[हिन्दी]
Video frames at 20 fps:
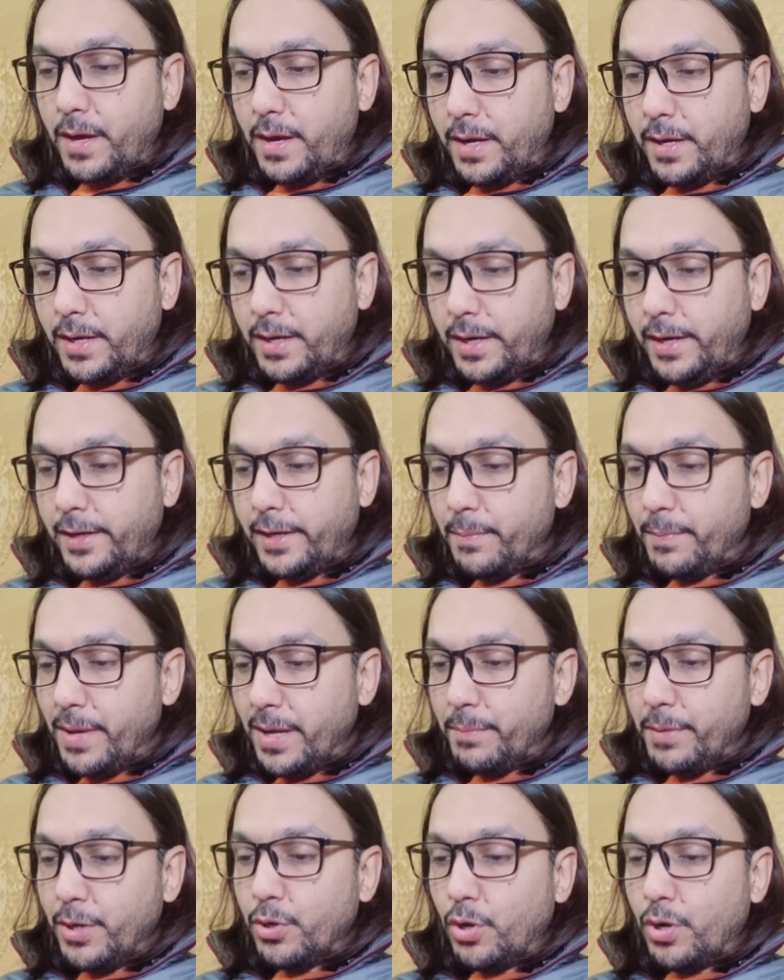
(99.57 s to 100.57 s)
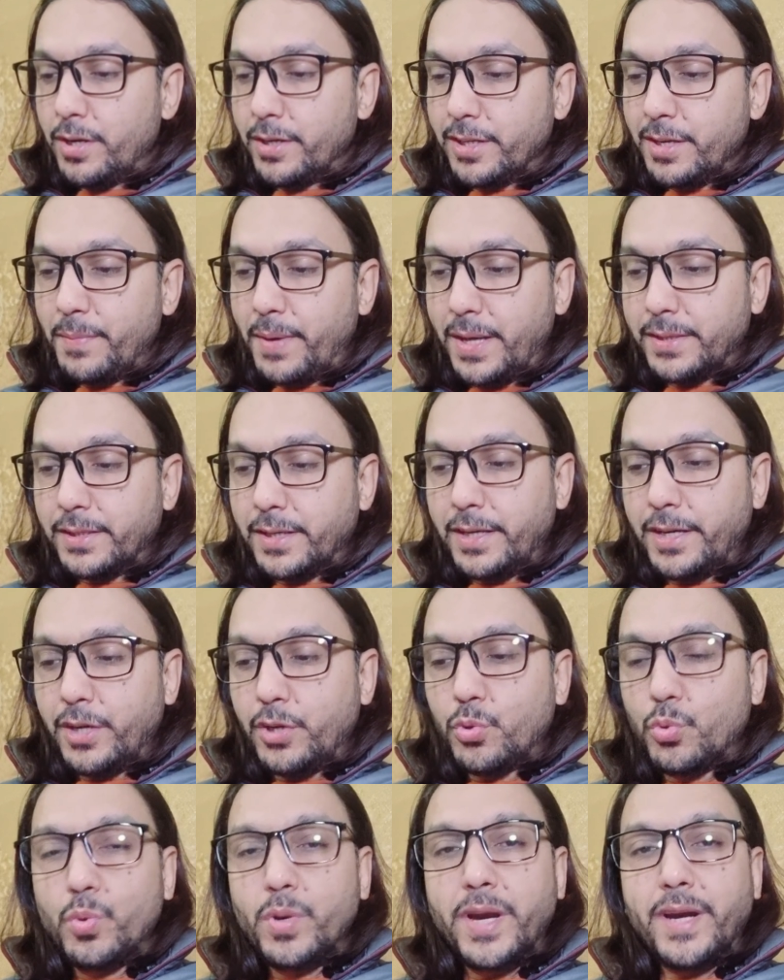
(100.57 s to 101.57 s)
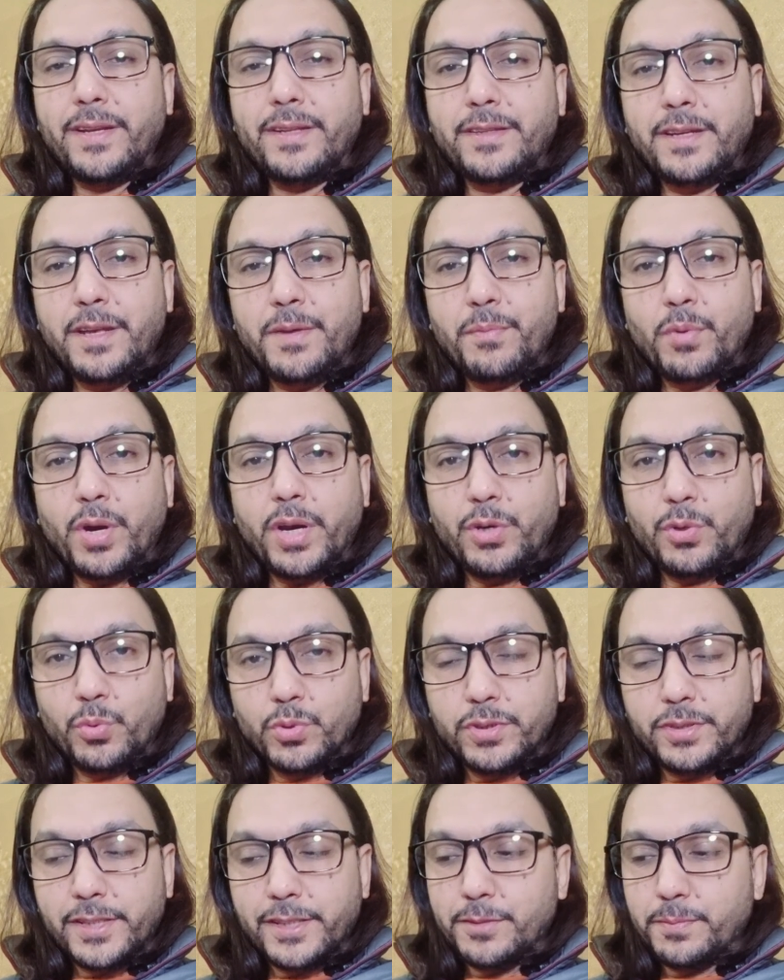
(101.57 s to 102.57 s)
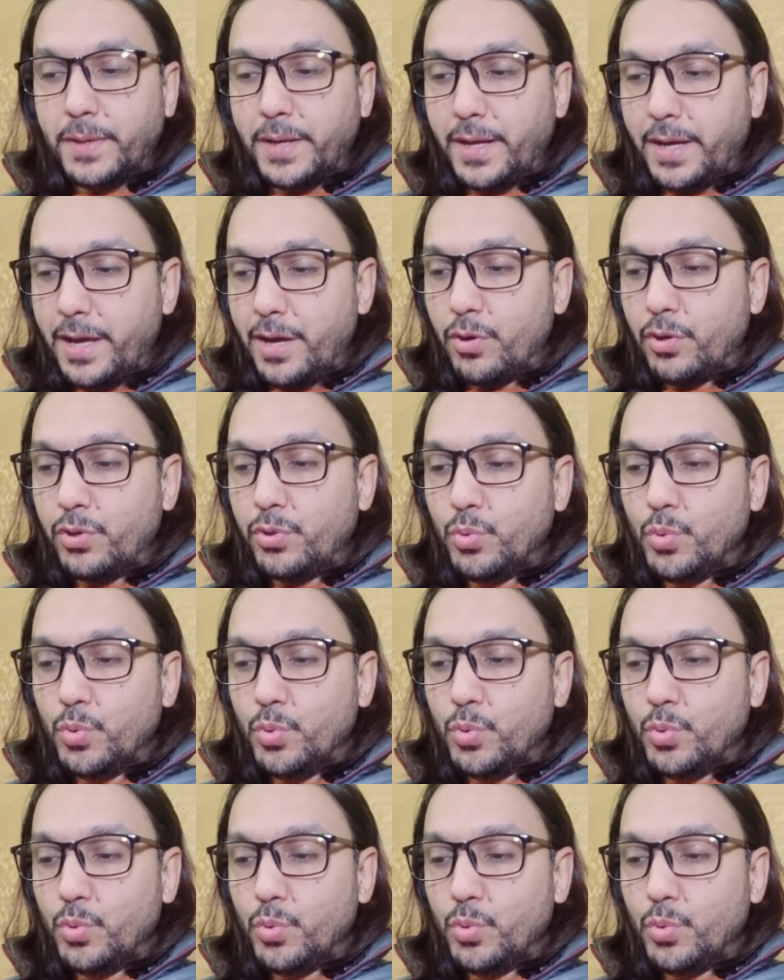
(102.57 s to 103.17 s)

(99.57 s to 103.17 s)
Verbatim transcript: अगर इंटरबैंक में डॉलर की बात करें 283.26 पर है और